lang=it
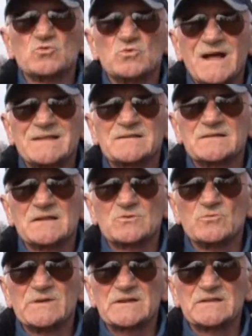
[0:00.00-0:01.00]
ondulanti della
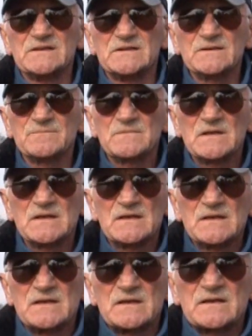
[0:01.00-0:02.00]
Tubertini,
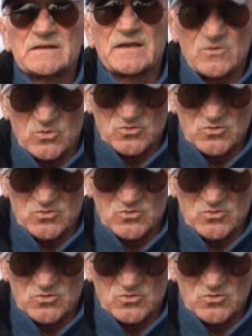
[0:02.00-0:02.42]
che